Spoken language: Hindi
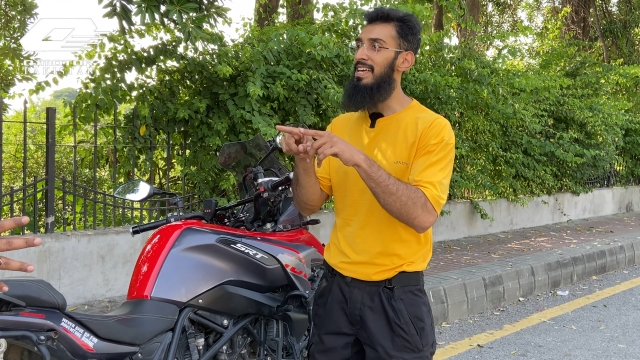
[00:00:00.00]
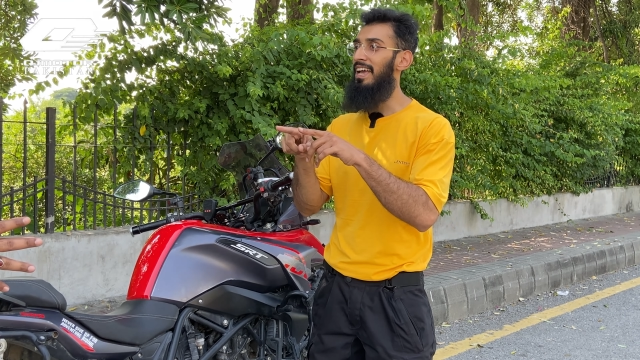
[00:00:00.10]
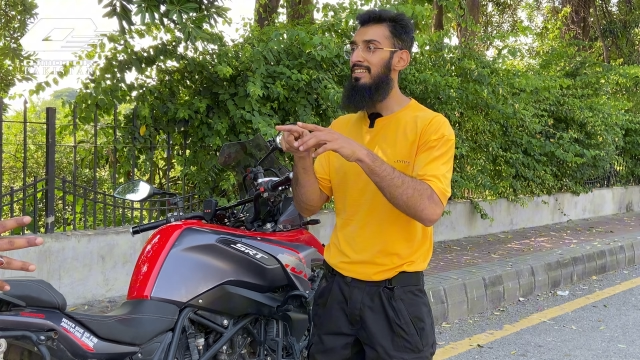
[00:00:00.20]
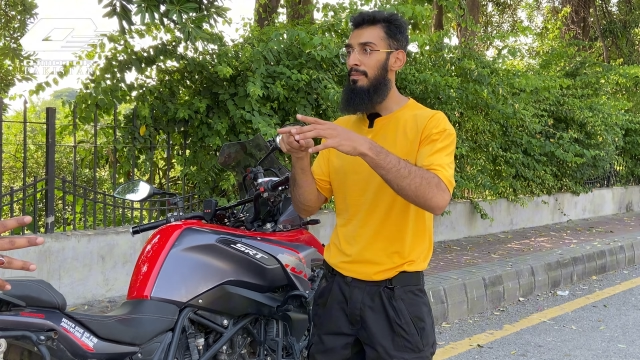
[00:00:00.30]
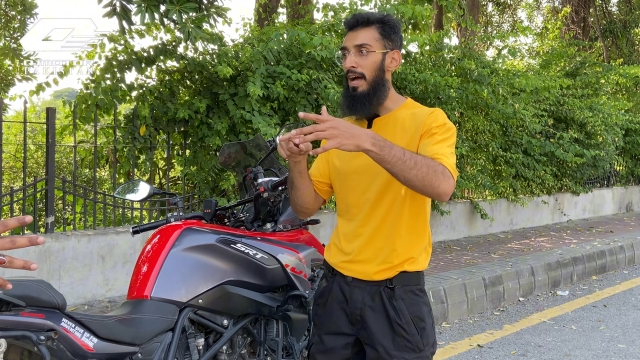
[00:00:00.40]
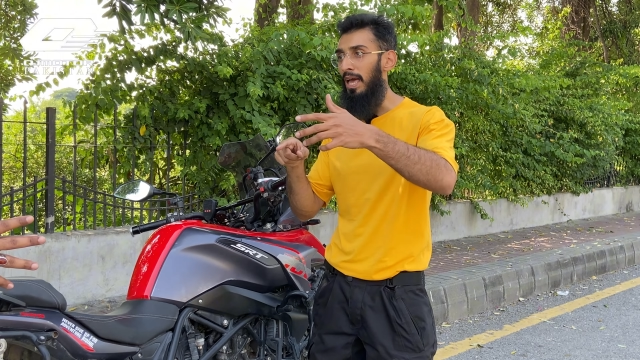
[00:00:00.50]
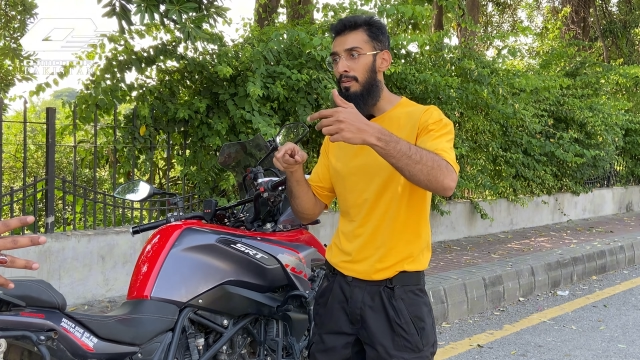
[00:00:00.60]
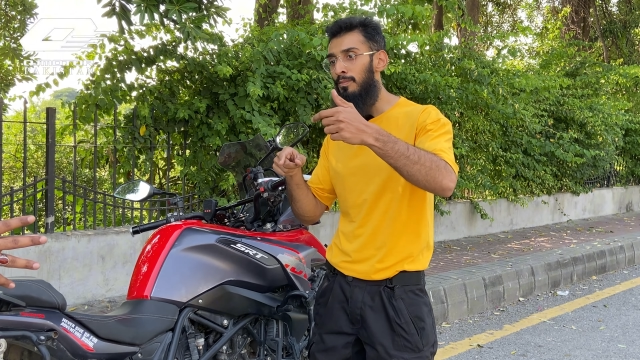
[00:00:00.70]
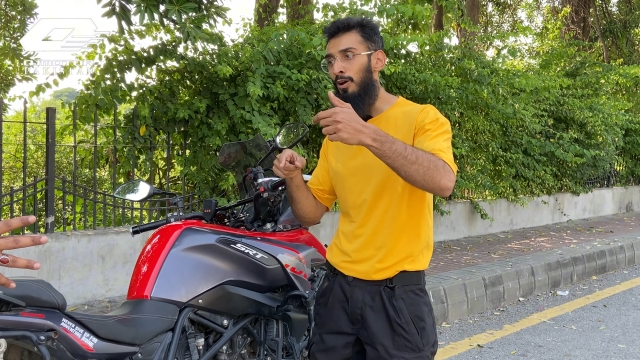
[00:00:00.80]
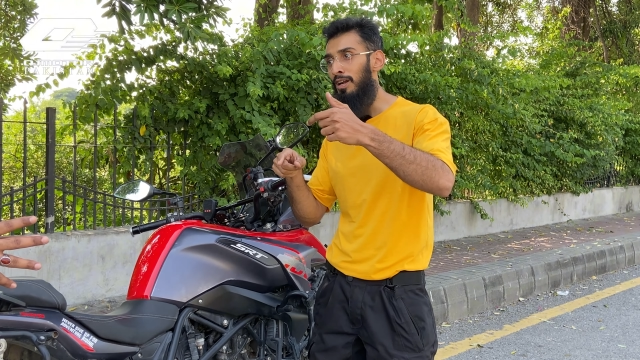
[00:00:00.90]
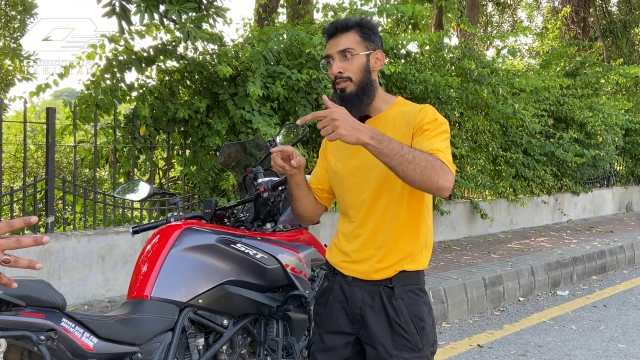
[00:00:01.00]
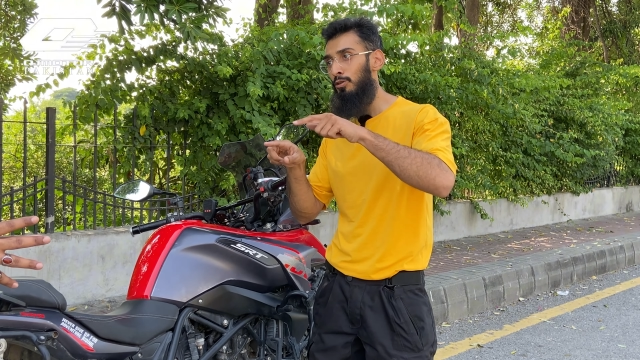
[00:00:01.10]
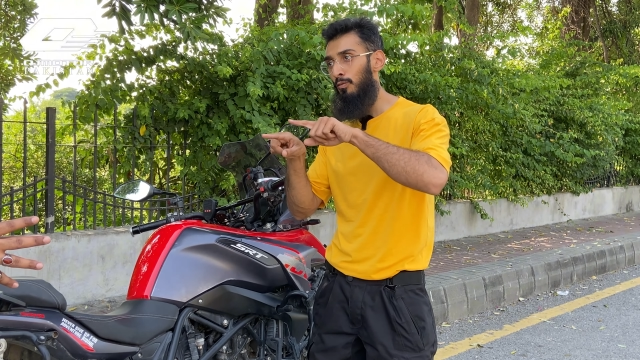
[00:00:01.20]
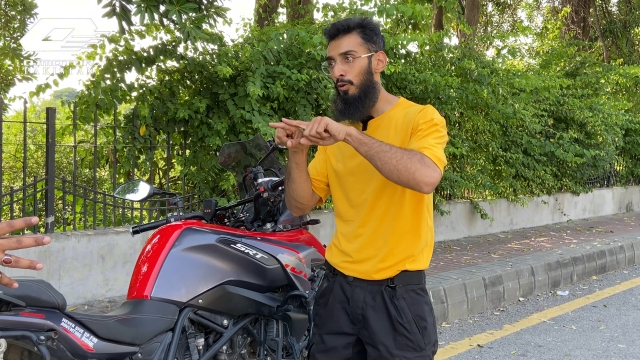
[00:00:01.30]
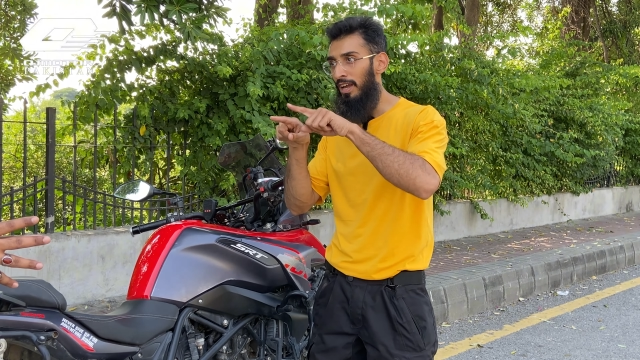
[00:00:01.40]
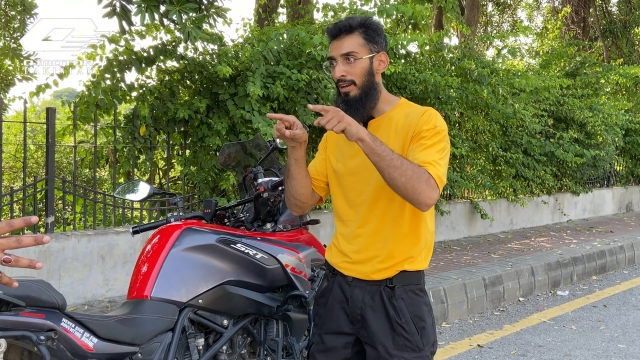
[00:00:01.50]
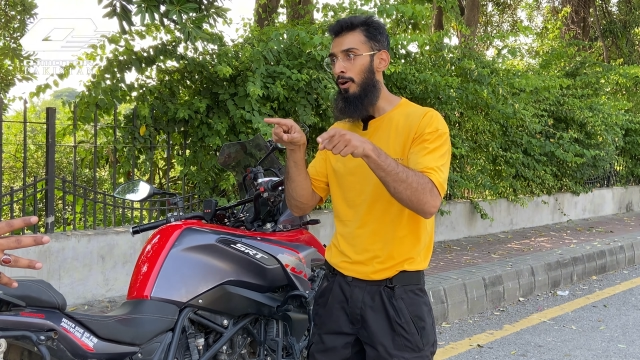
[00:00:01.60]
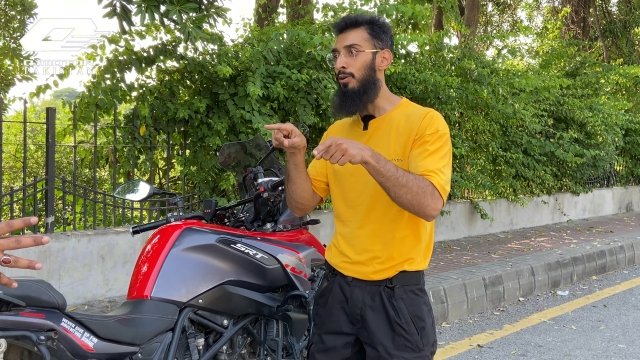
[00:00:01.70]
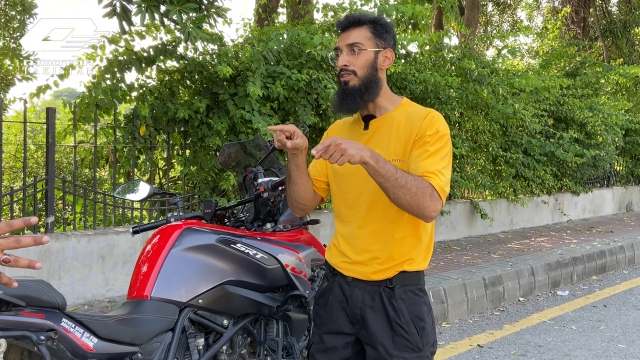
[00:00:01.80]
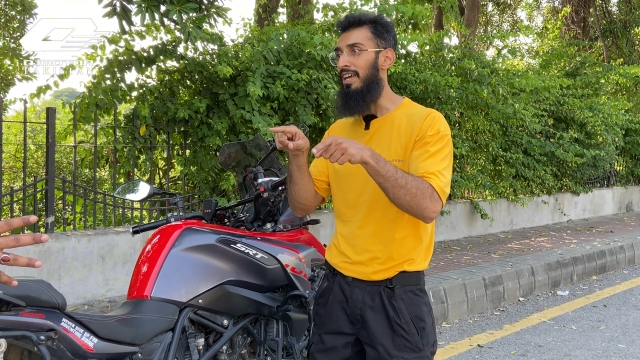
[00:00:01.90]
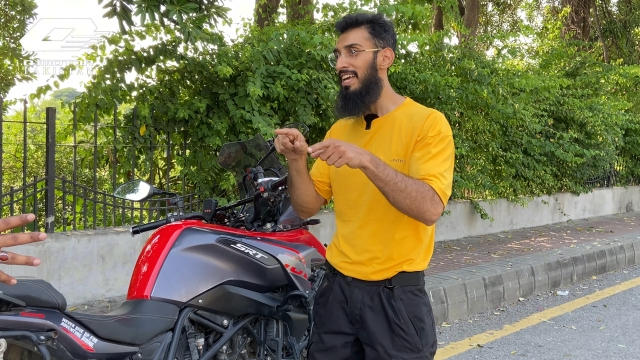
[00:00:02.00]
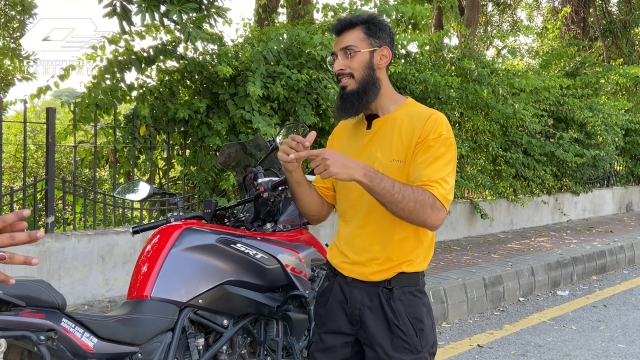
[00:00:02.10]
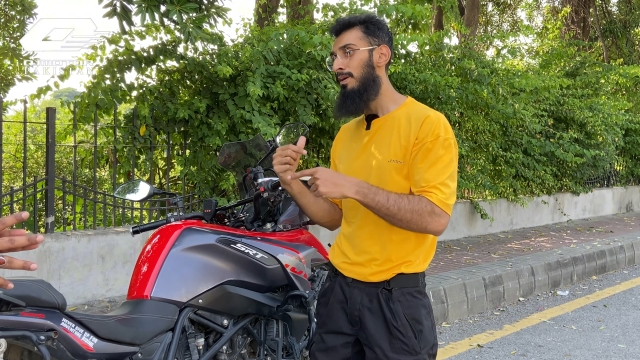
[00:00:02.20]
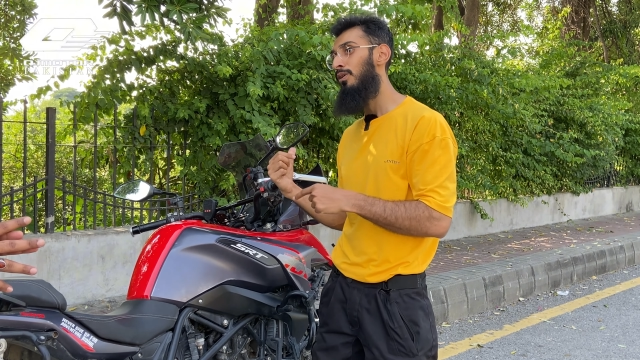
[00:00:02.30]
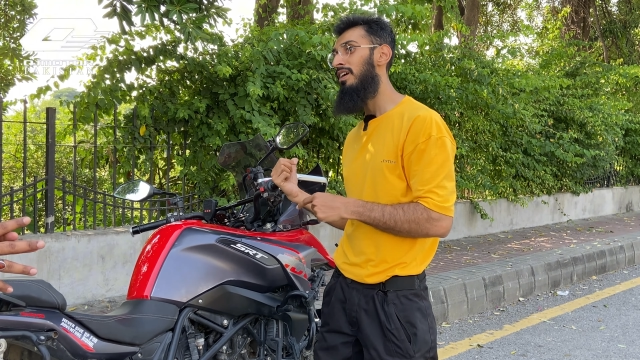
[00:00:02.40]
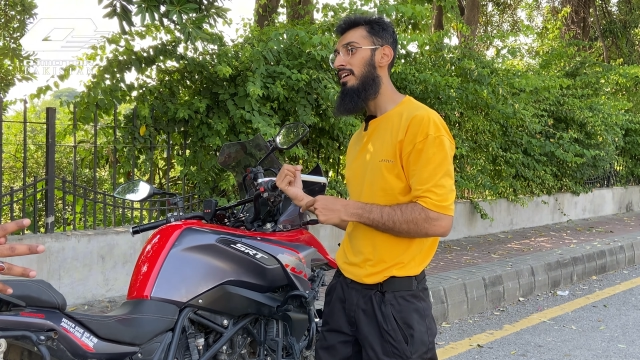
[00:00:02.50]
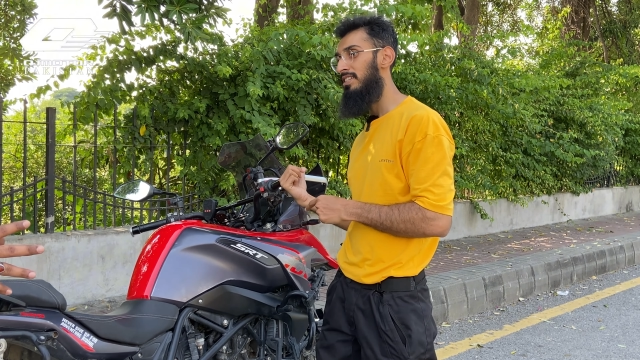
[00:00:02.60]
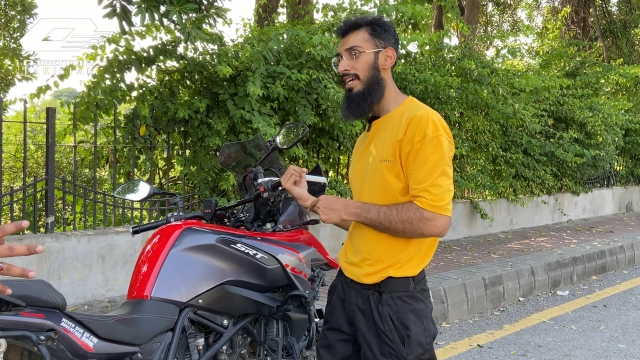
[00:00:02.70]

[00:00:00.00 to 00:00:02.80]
ऐसा है कि जब हाई बीम ऑन करते हो तो वो एक ऑन होती है इसमें उन्होंने